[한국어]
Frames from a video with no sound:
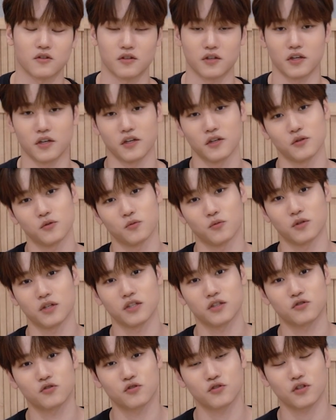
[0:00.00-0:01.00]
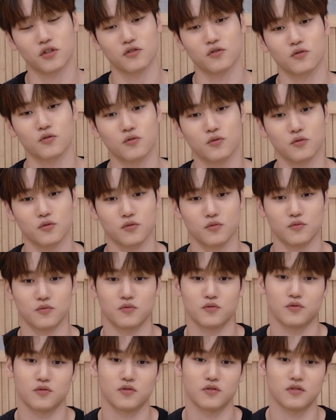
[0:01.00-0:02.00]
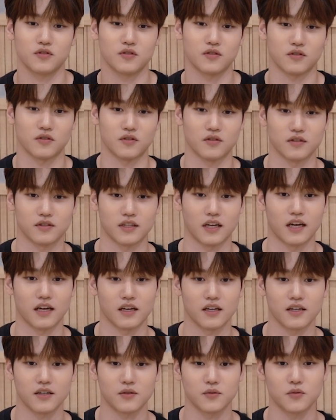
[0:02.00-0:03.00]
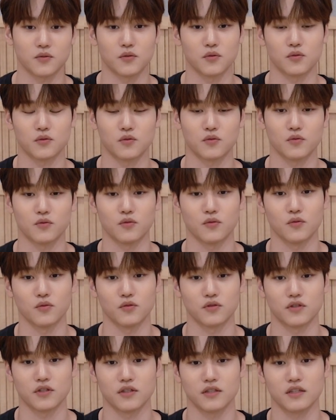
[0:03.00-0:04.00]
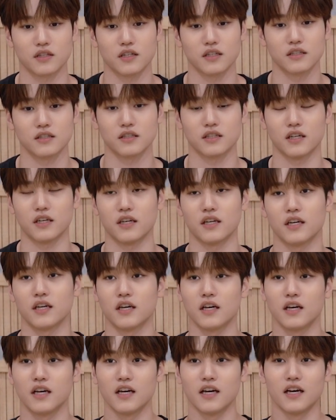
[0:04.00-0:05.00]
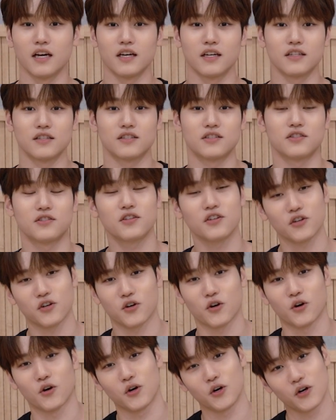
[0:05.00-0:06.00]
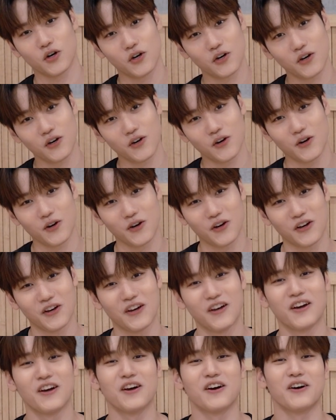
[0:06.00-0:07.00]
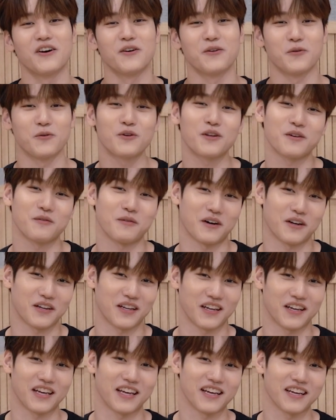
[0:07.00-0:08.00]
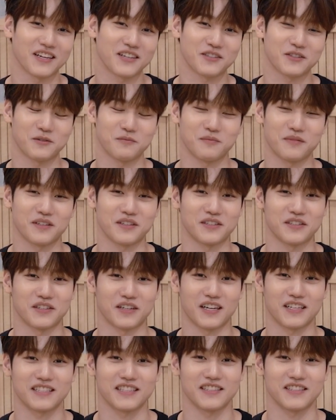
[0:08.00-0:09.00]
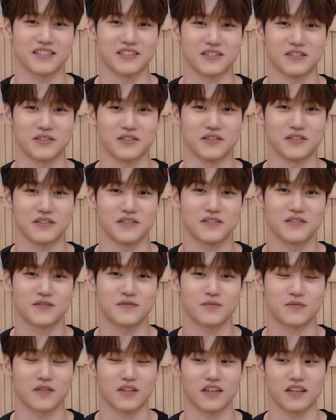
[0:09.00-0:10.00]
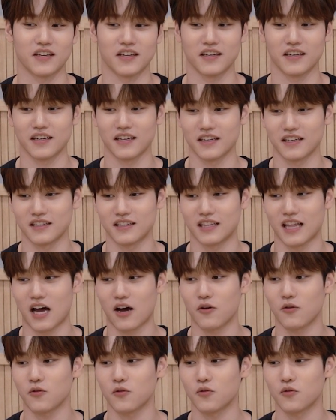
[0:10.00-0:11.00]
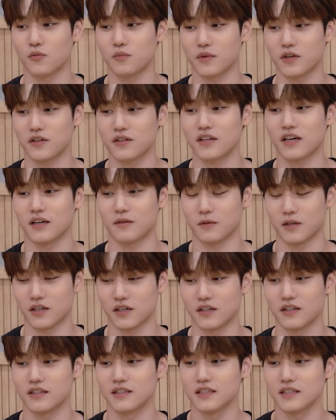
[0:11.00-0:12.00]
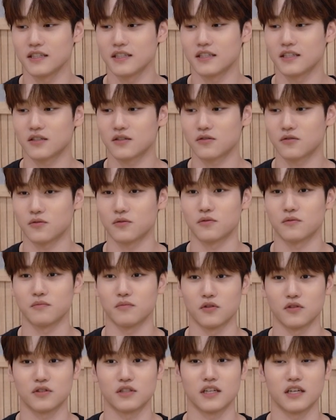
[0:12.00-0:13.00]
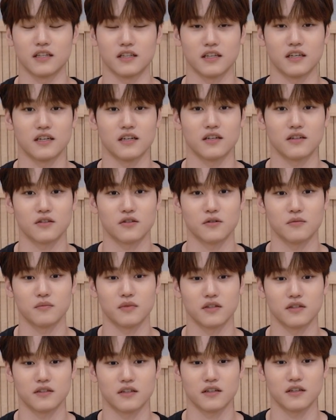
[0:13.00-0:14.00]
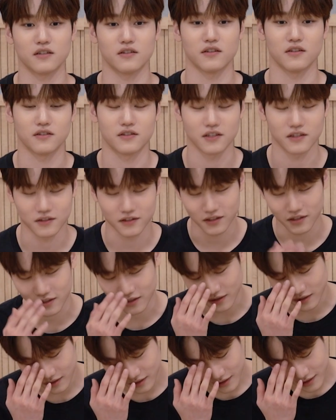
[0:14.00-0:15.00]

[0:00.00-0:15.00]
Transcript: 이렇게 노래 추천도 어, 다 했고 또 저희가 이제 드디어 올해 말에 컴백을 하잖아요. 이게 나오면 아마 곧 머지않아 컴백을 하게 될 텐데